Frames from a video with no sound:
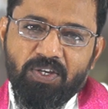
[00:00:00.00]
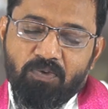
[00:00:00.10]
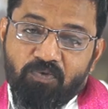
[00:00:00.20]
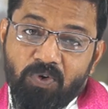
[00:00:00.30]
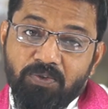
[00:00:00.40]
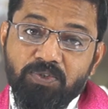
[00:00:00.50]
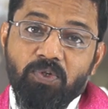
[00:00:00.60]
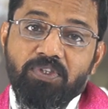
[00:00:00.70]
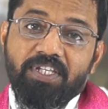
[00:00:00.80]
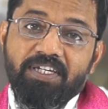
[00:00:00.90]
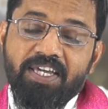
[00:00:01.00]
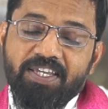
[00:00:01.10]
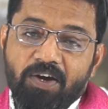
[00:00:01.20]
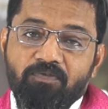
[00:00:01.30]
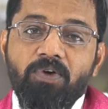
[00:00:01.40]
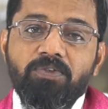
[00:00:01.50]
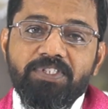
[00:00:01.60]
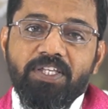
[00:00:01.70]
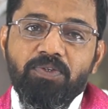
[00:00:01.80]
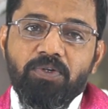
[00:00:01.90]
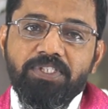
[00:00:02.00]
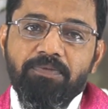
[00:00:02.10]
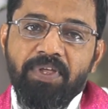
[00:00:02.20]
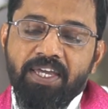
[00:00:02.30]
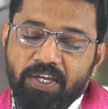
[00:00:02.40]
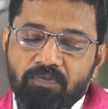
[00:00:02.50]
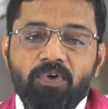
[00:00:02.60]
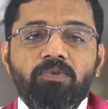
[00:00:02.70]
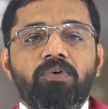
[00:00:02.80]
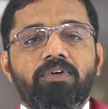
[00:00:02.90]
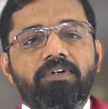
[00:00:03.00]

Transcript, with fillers: எவ்வளவு சொத்து எவ்வளவு சந்தோஷம் எவ்வளவு